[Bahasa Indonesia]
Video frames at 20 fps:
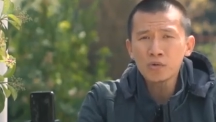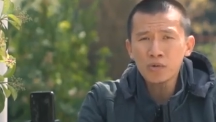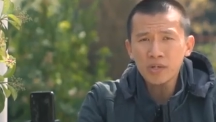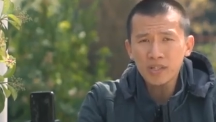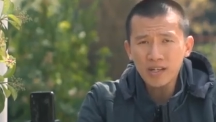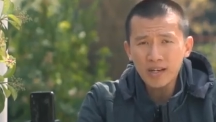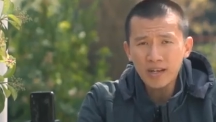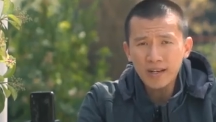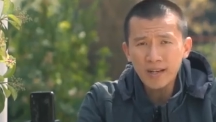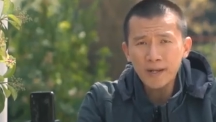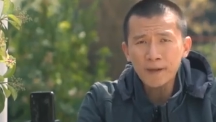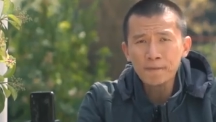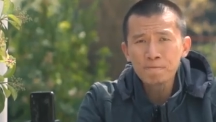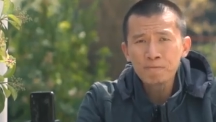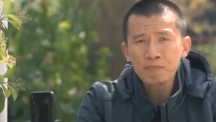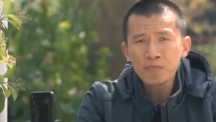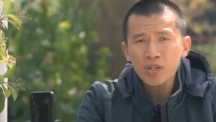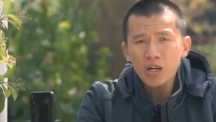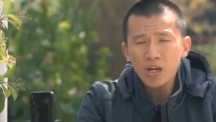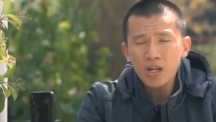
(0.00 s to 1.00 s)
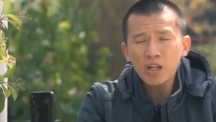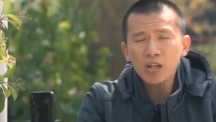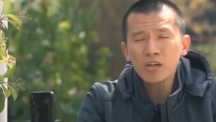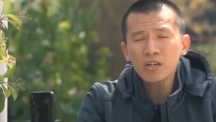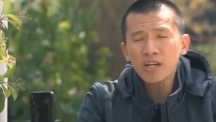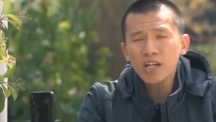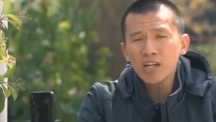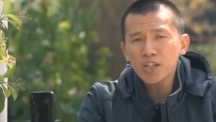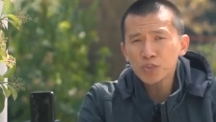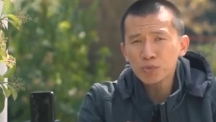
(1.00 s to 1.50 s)
wa taala
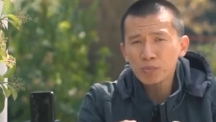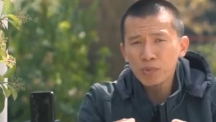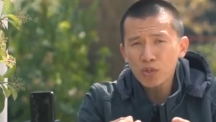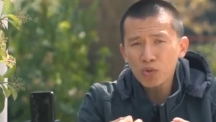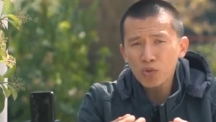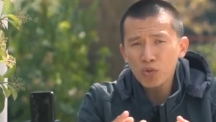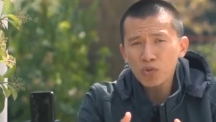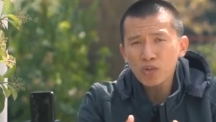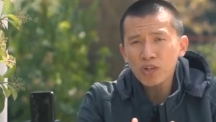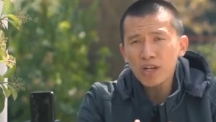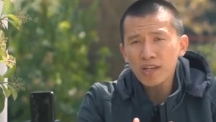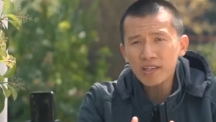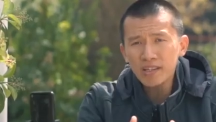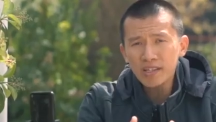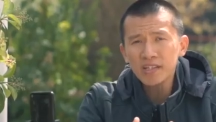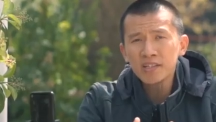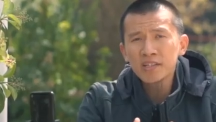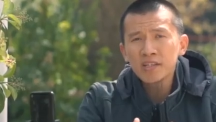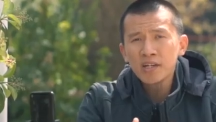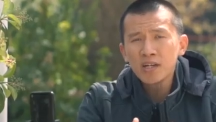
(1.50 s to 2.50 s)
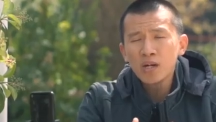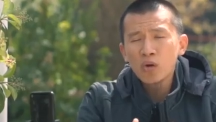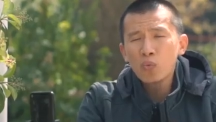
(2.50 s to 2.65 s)
Allah yang langsung menurunkannya.